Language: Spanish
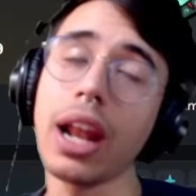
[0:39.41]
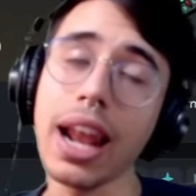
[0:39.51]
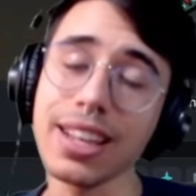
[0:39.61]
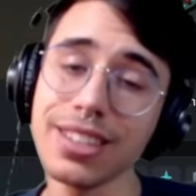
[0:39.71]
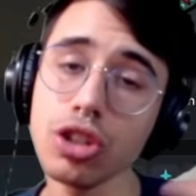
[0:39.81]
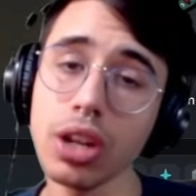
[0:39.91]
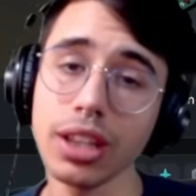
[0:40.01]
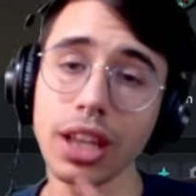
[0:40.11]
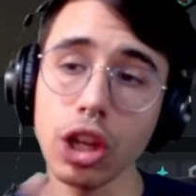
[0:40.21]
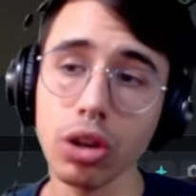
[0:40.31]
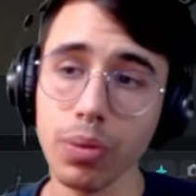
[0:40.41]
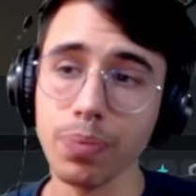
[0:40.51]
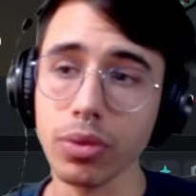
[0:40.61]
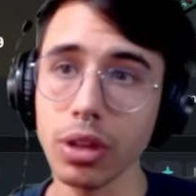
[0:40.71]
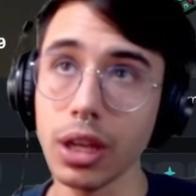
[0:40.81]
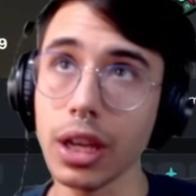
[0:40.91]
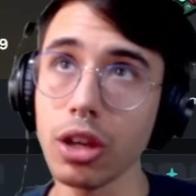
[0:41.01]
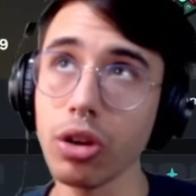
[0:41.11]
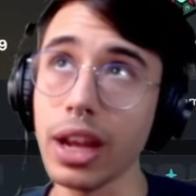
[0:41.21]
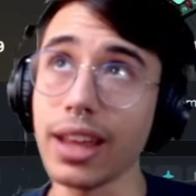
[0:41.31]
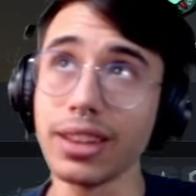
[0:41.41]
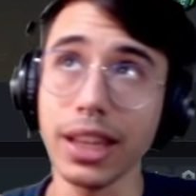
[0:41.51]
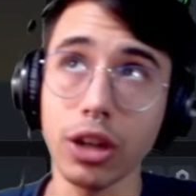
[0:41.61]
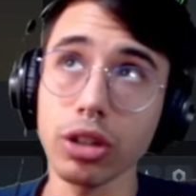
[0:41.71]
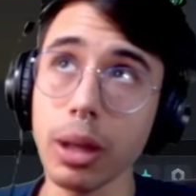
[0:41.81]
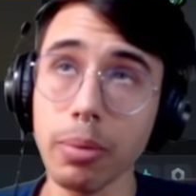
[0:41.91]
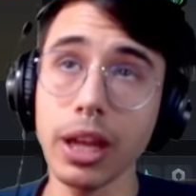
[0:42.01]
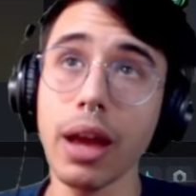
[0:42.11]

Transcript: la season anterior y creo que la anterior también,